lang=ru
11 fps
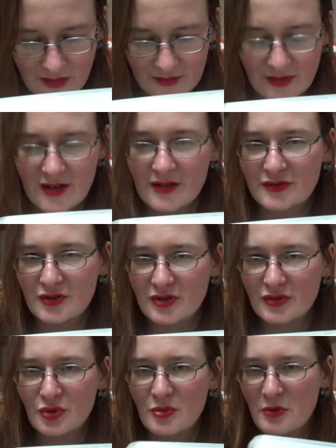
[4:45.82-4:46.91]
да, не,
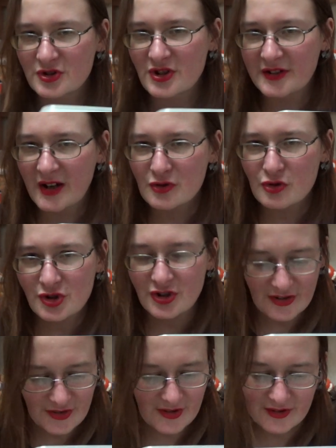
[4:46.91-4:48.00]
ну, можно сказать, хороший,
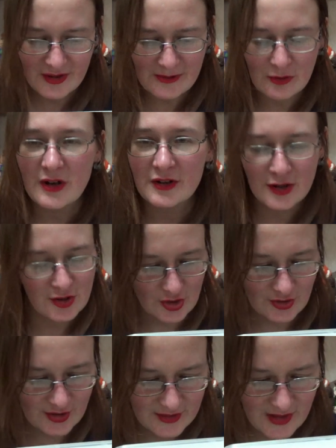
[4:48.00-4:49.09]
я сказала, неплохой,
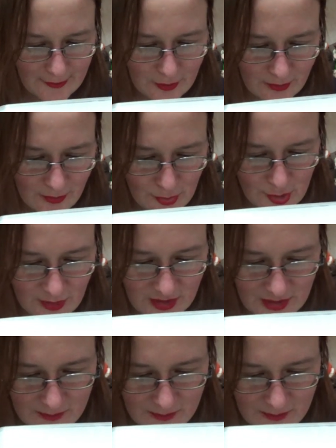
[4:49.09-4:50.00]
отличный. Состав тут, в общем, с,